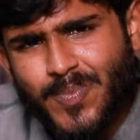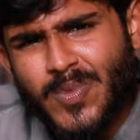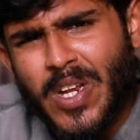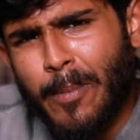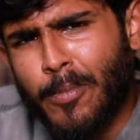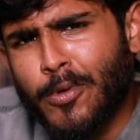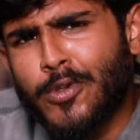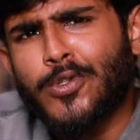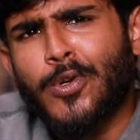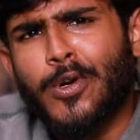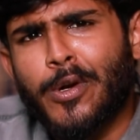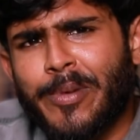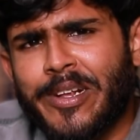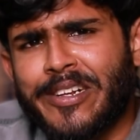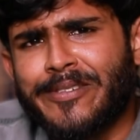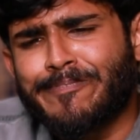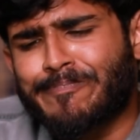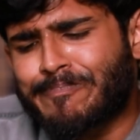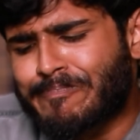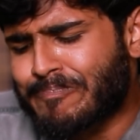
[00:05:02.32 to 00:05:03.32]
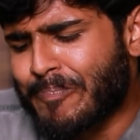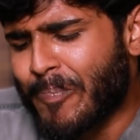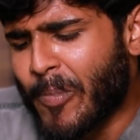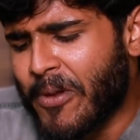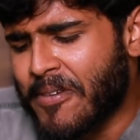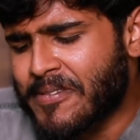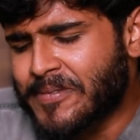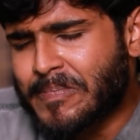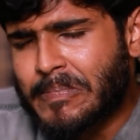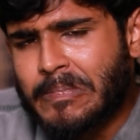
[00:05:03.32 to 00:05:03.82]
நான் எப்போதும் சொல்கிற மாதிரி
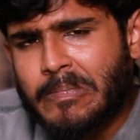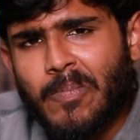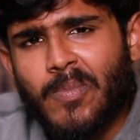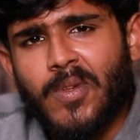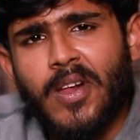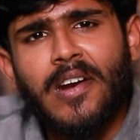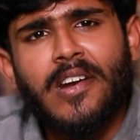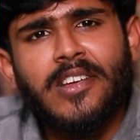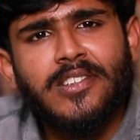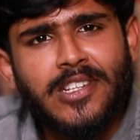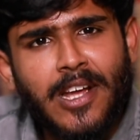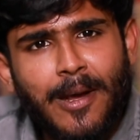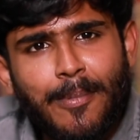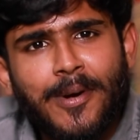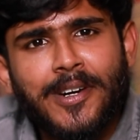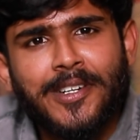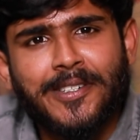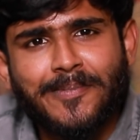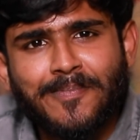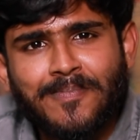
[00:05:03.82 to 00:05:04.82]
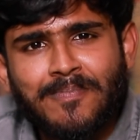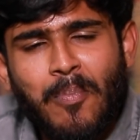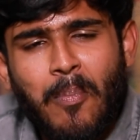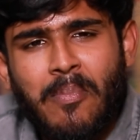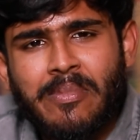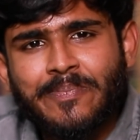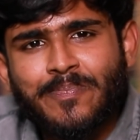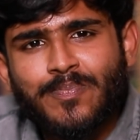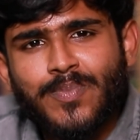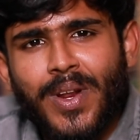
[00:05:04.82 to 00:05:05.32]
நல்ல சாப்பாடு
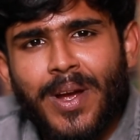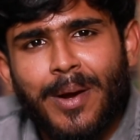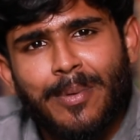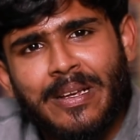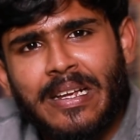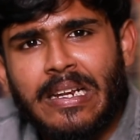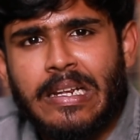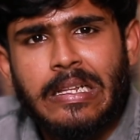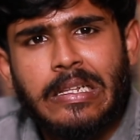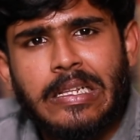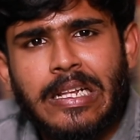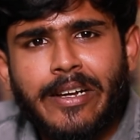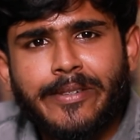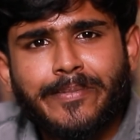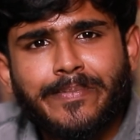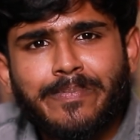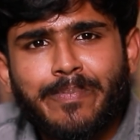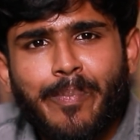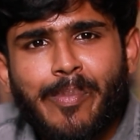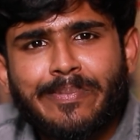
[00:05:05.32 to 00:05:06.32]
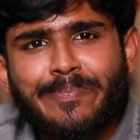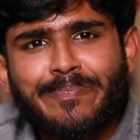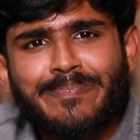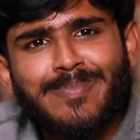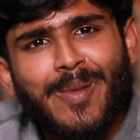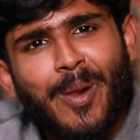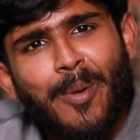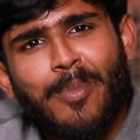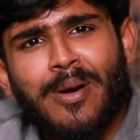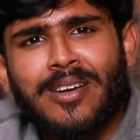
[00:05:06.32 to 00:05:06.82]
அப்படிங்கிறது இருந்தால்
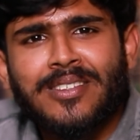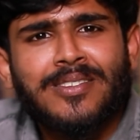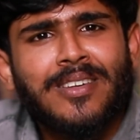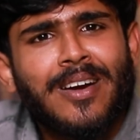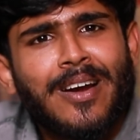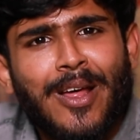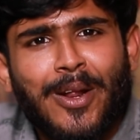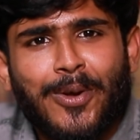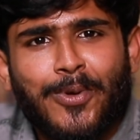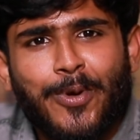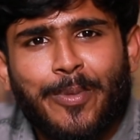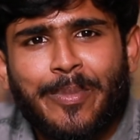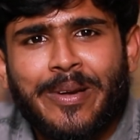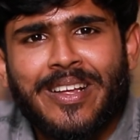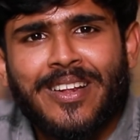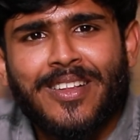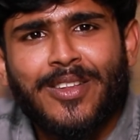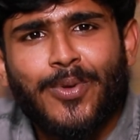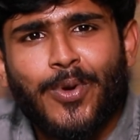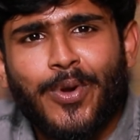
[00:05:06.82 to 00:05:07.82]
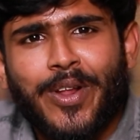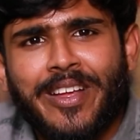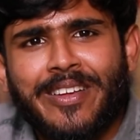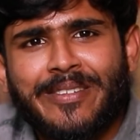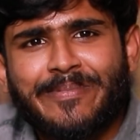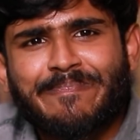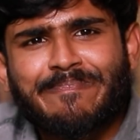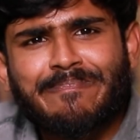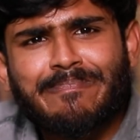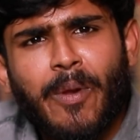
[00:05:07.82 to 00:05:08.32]
மனசு நல்லாயிருக்கும் அப்படிங்கிறது ஒரு
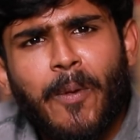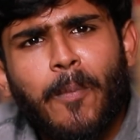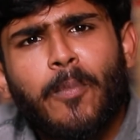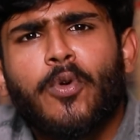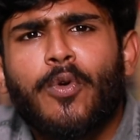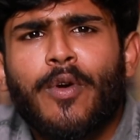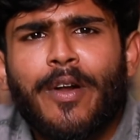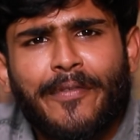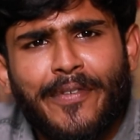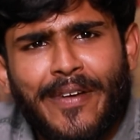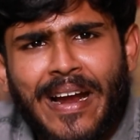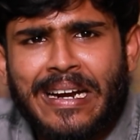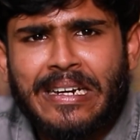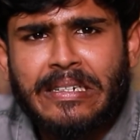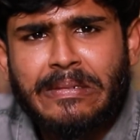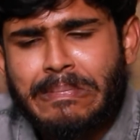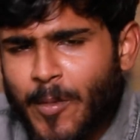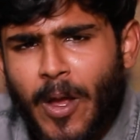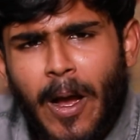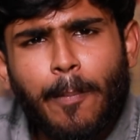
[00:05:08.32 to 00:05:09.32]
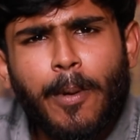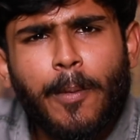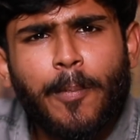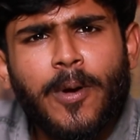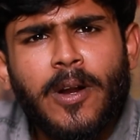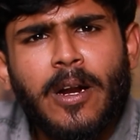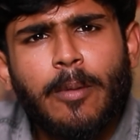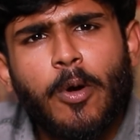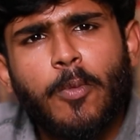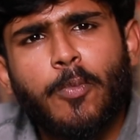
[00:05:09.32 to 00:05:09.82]
ப்ரூவ் அண்ட் ஃபேக்ட்
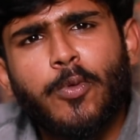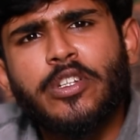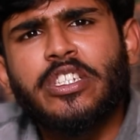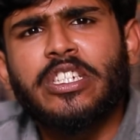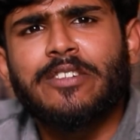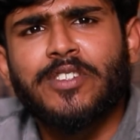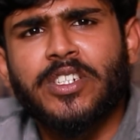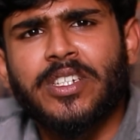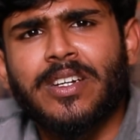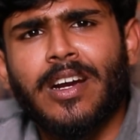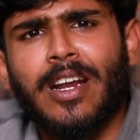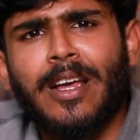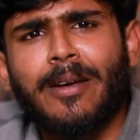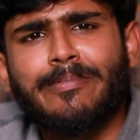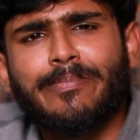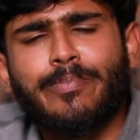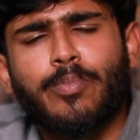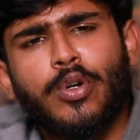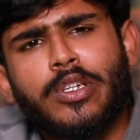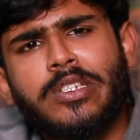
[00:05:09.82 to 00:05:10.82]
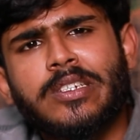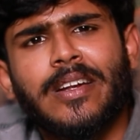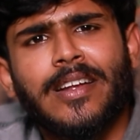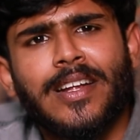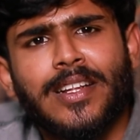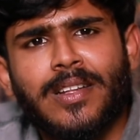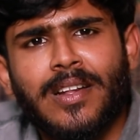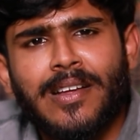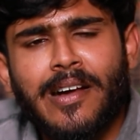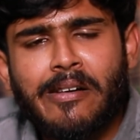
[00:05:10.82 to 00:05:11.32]
அப்பப்போ நம்ம பிடிச்ச விஷயங்களை பிடிச்ச
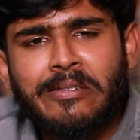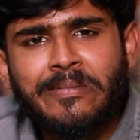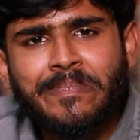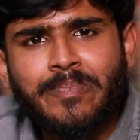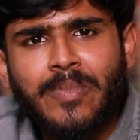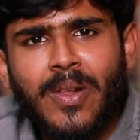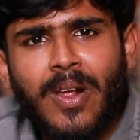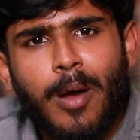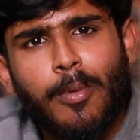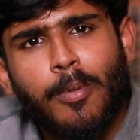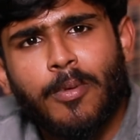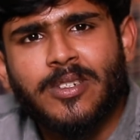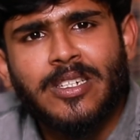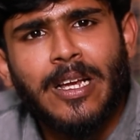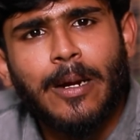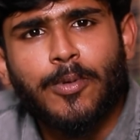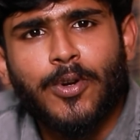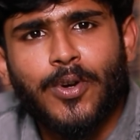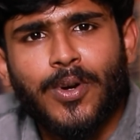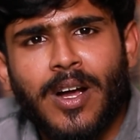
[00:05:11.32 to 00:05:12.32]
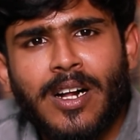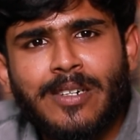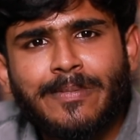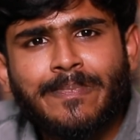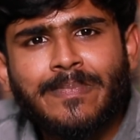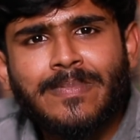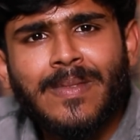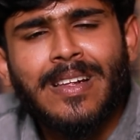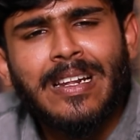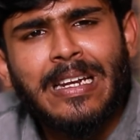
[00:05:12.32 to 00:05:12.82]
நேரத்தில் அப்பப்போ சாப்பிட்டோம்னா
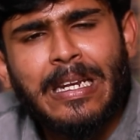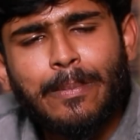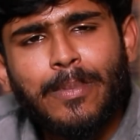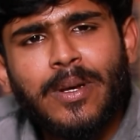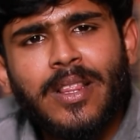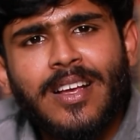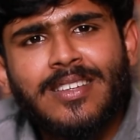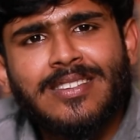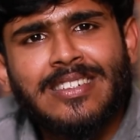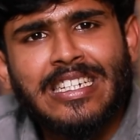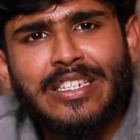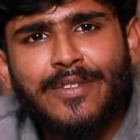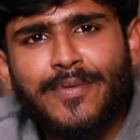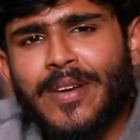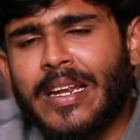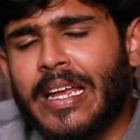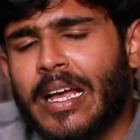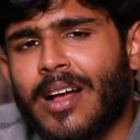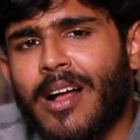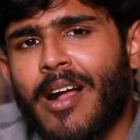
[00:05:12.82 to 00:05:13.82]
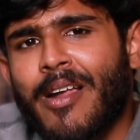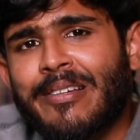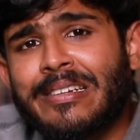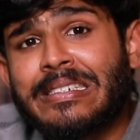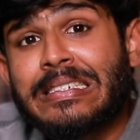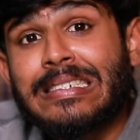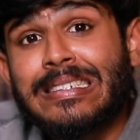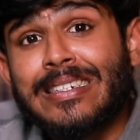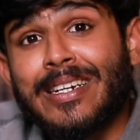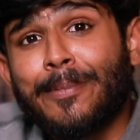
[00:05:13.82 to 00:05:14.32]
நிம்மதியாக ஸ்ட்ரெஸ்
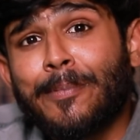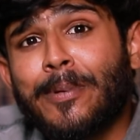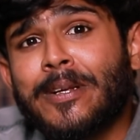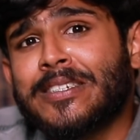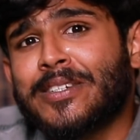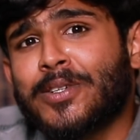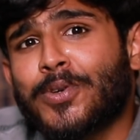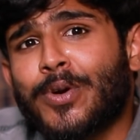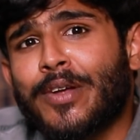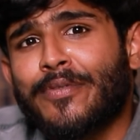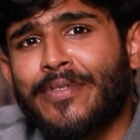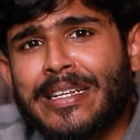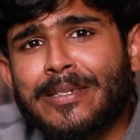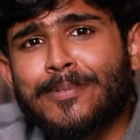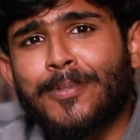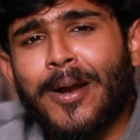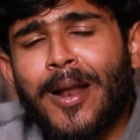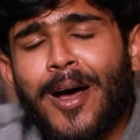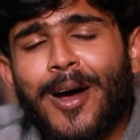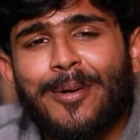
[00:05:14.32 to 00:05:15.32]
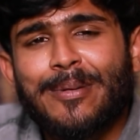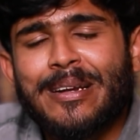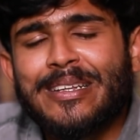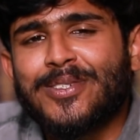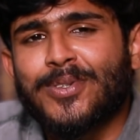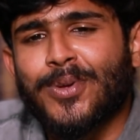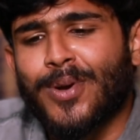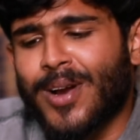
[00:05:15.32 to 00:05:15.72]
ஃப்ரீயாக டிப்ரெஷன் கூட ஃபேஸ் பண்ணலாம் அப்படின்னு